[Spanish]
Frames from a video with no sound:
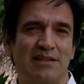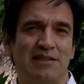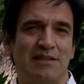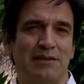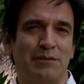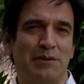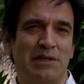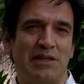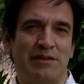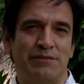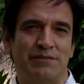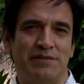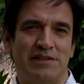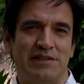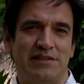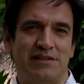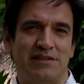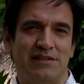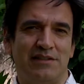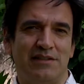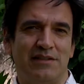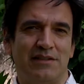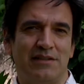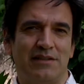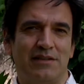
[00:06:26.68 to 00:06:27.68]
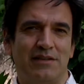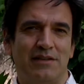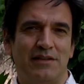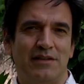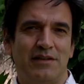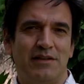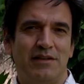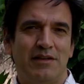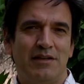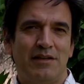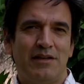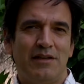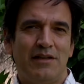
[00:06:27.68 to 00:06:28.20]
actividad física.
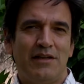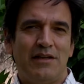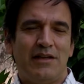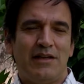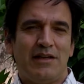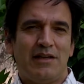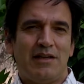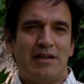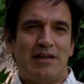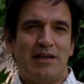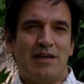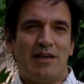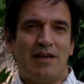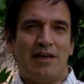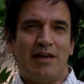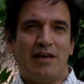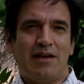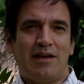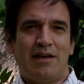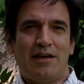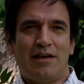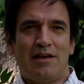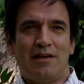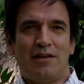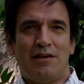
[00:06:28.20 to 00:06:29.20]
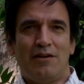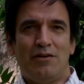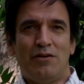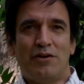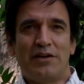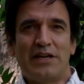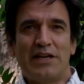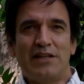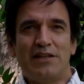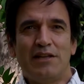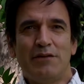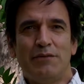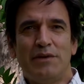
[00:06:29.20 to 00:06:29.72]
Eh, los
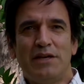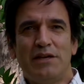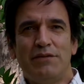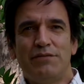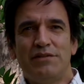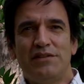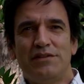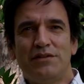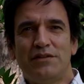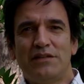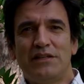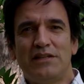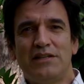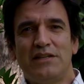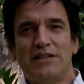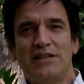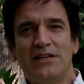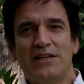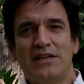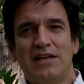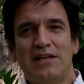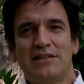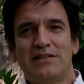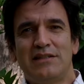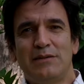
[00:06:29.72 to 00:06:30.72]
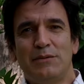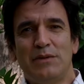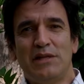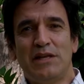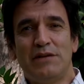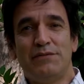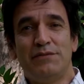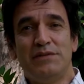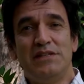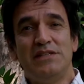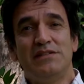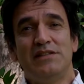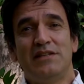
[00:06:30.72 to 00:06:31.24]
grandes beneficios que tiene la
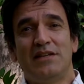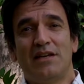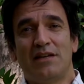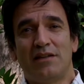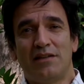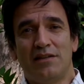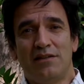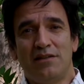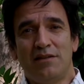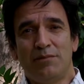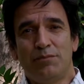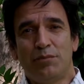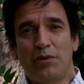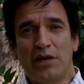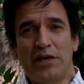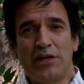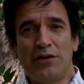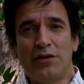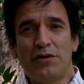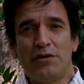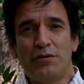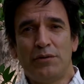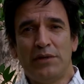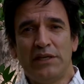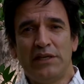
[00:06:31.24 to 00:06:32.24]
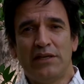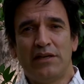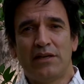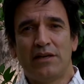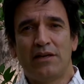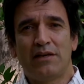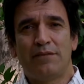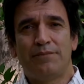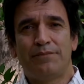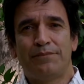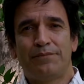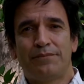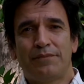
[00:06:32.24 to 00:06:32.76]
actividad física de tipo
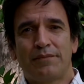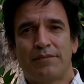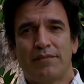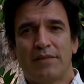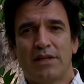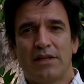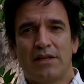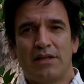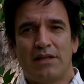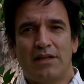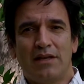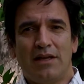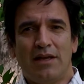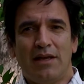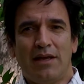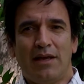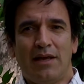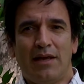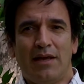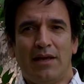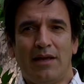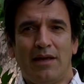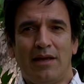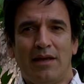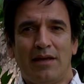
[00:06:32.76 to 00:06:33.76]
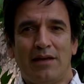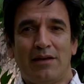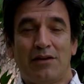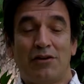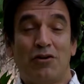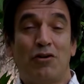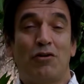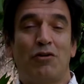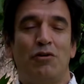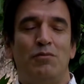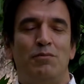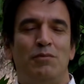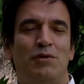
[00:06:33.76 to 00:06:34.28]
aeróbica, eh,
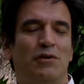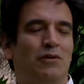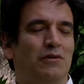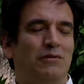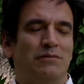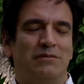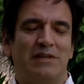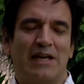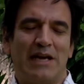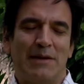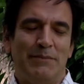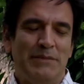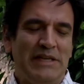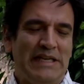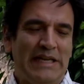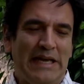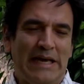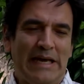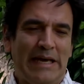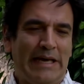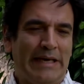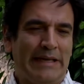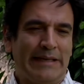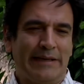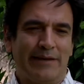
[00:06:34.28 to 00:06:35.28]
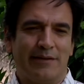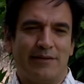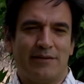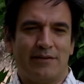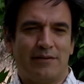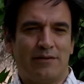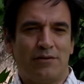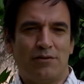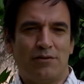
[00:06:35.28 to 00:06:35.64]
como caminar,